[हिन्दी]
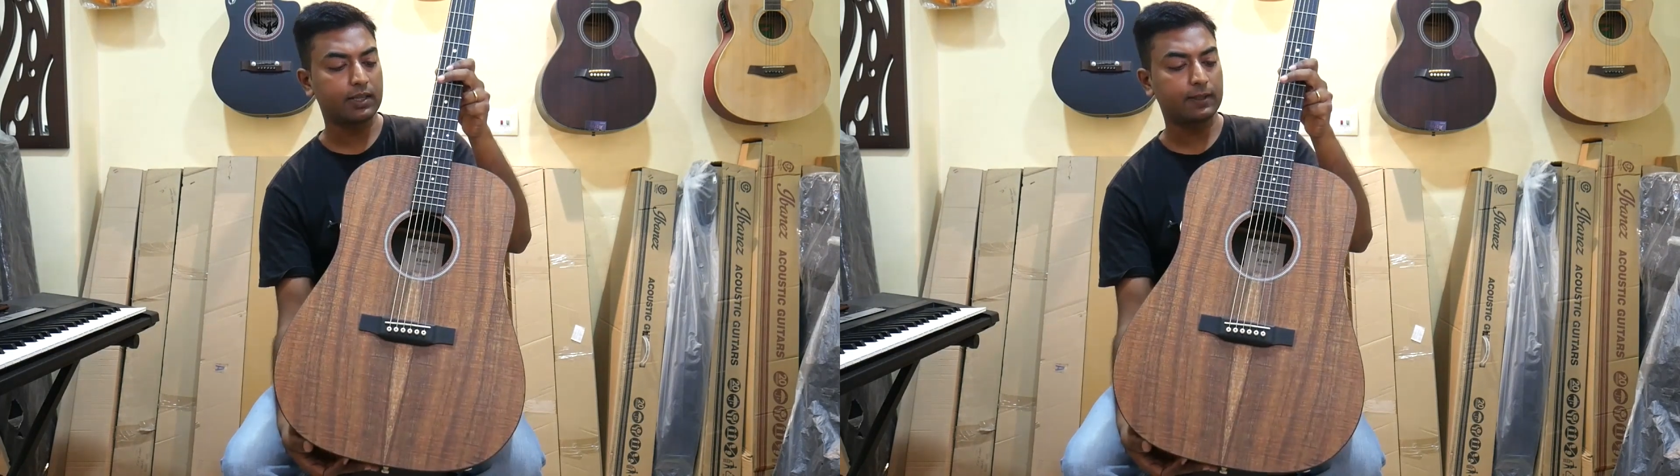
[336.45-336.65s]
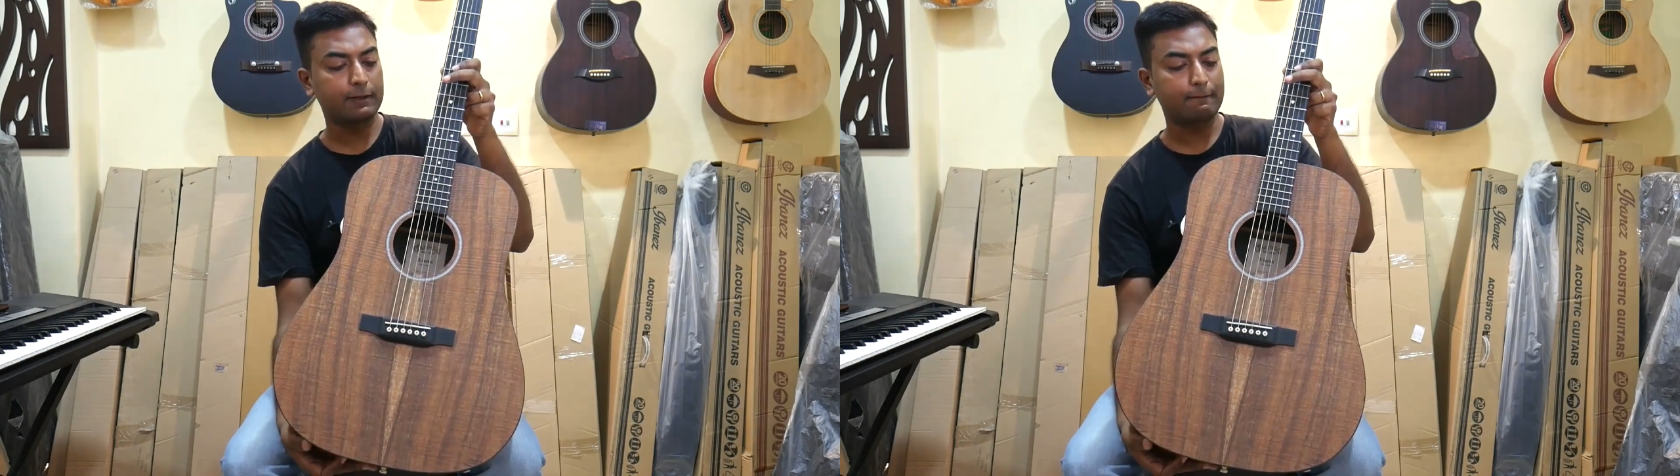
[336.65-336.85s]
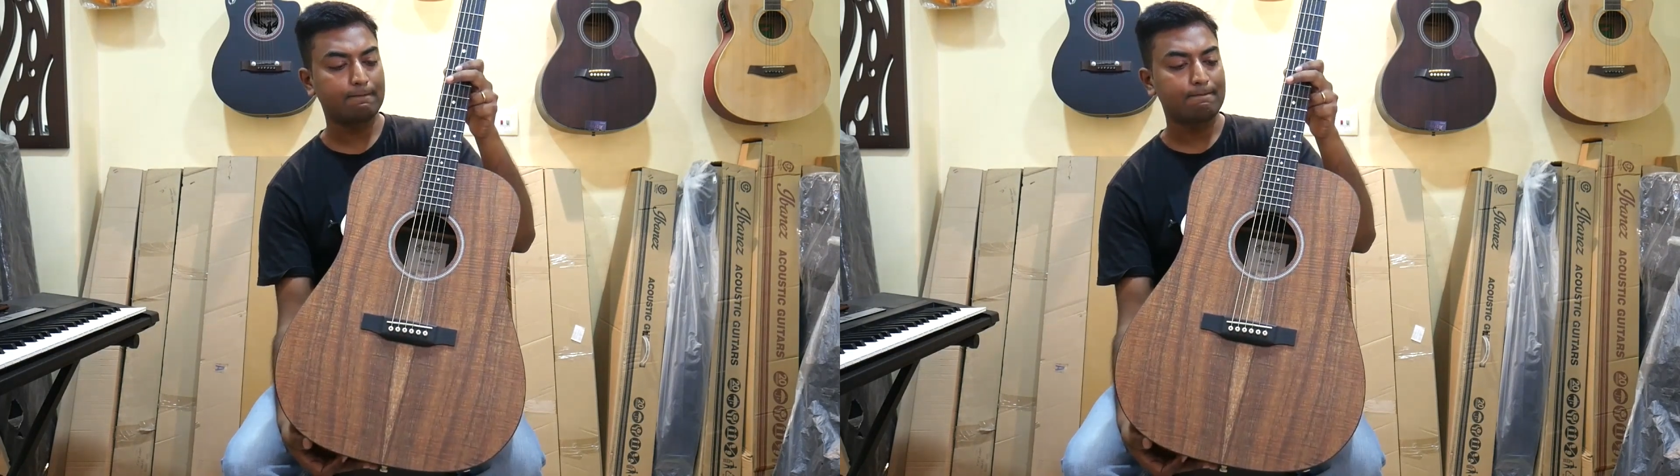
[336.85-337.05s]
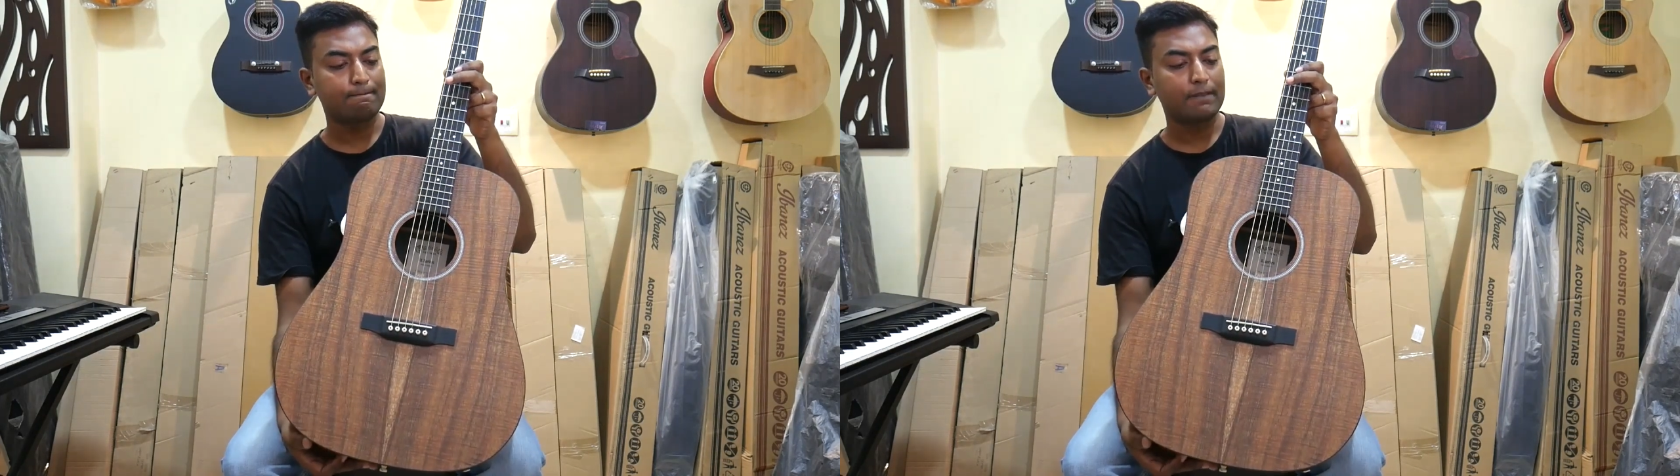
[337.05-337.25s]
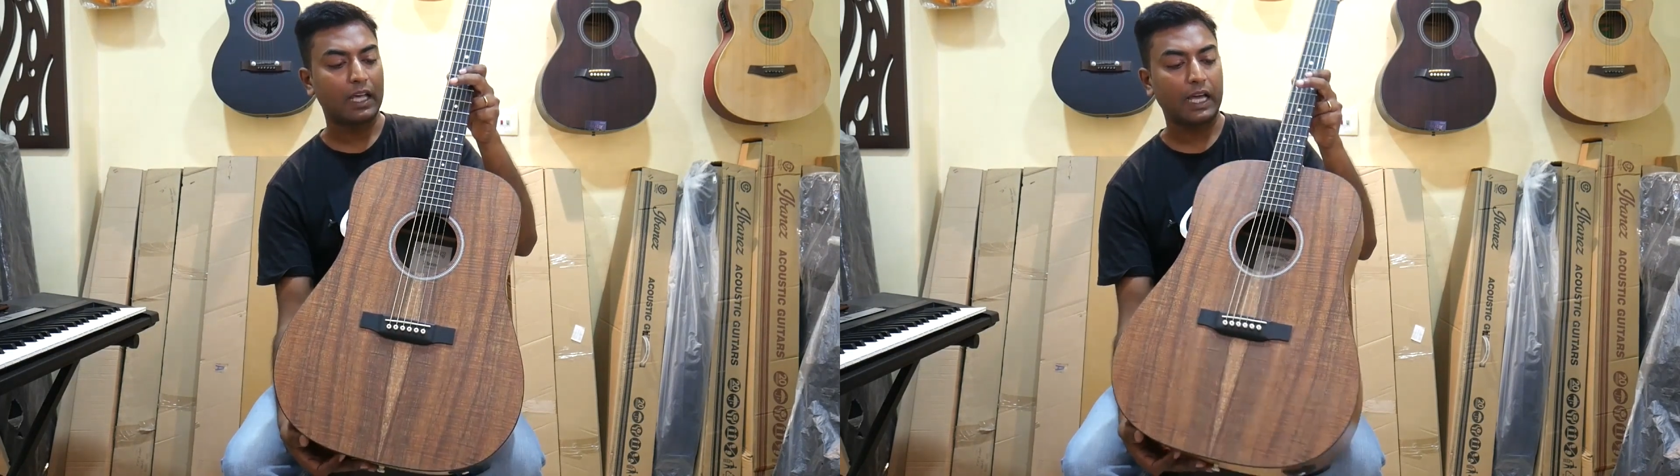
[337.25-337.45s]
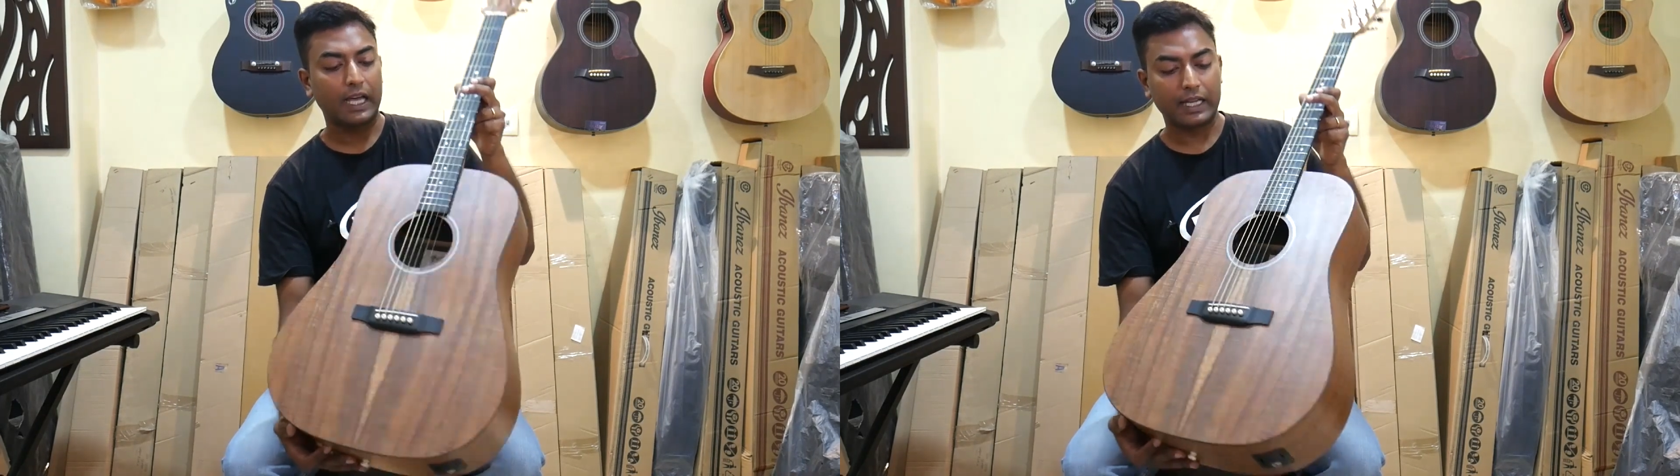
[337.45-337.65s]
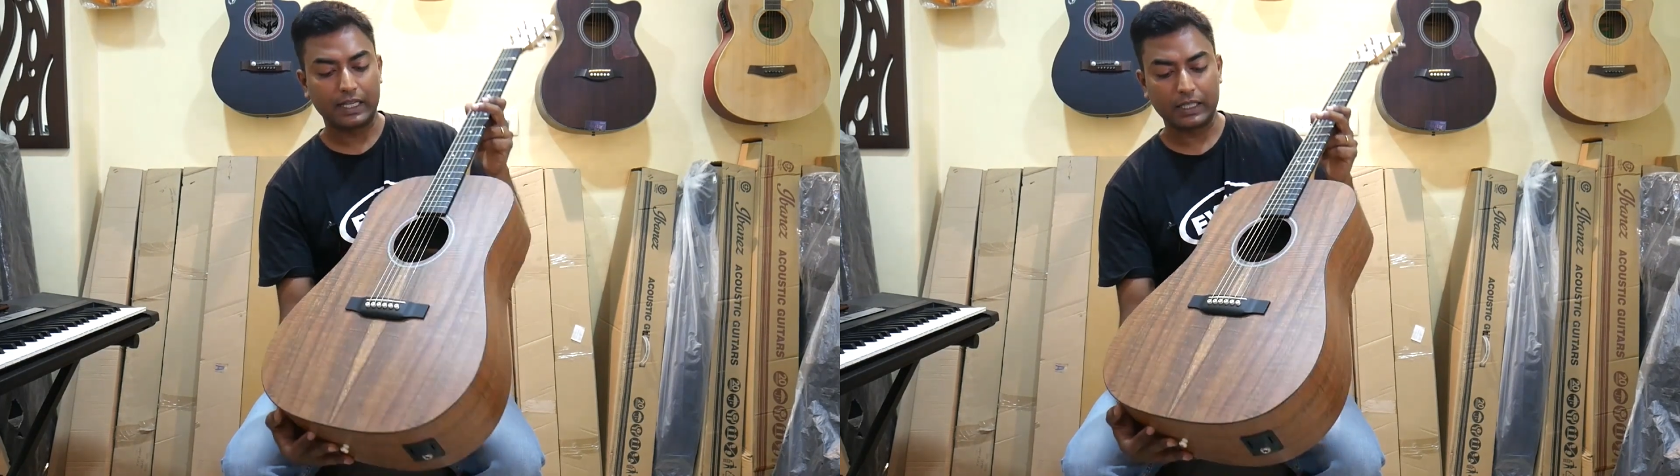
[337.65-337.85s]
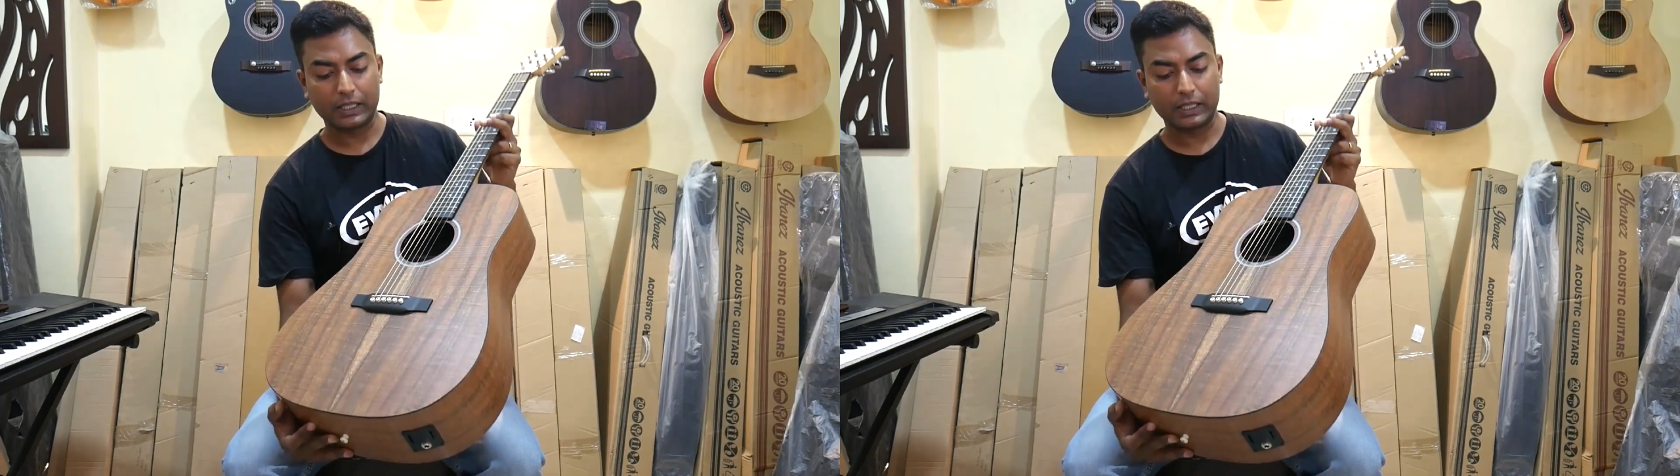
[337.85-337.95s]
है एंड